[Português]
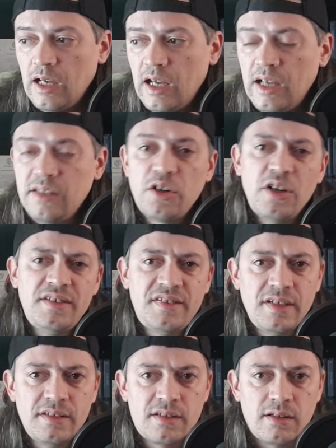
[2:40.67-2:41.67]
Android
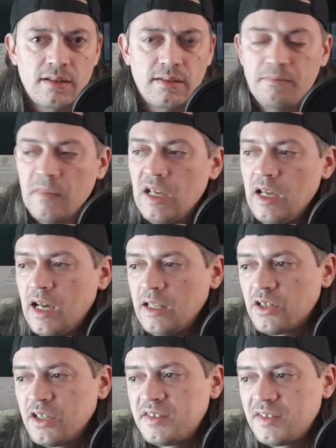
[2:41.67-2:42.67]
Central.
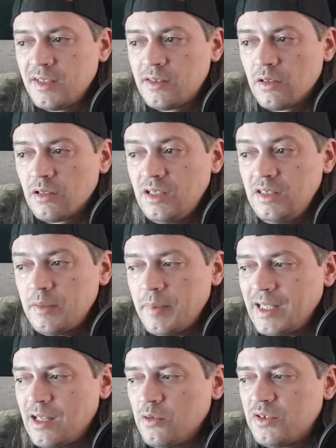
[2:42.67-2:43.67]
Android Central que
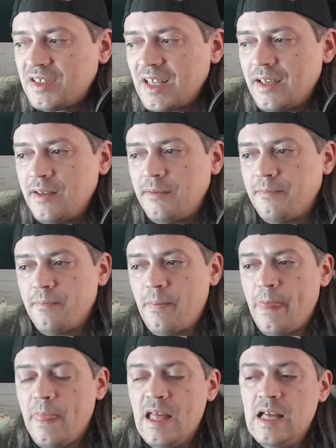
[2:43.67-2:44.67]
também dá um 100
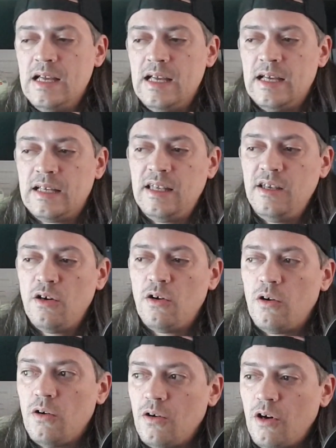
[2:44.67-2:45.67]
aqui
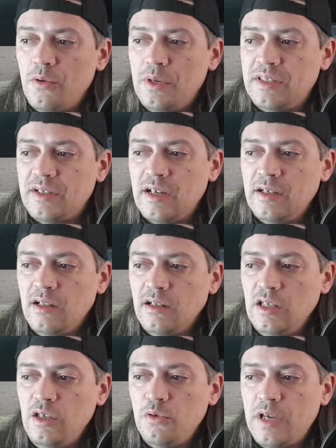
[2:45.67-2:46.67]
ao, ao Returnal.
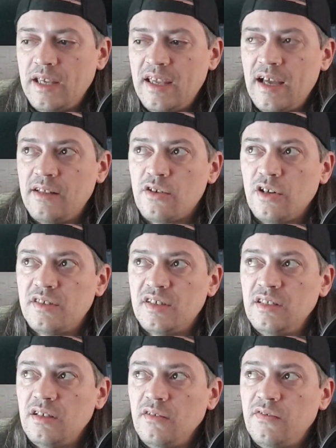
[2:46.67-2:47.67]
E o que é que é Android
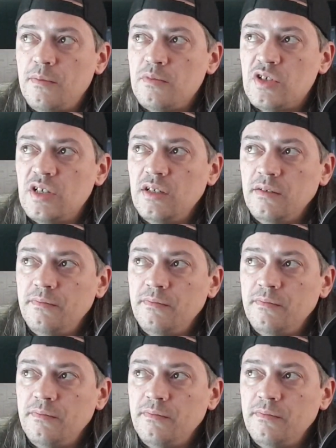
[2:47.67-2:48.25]
Central? Vamos ver.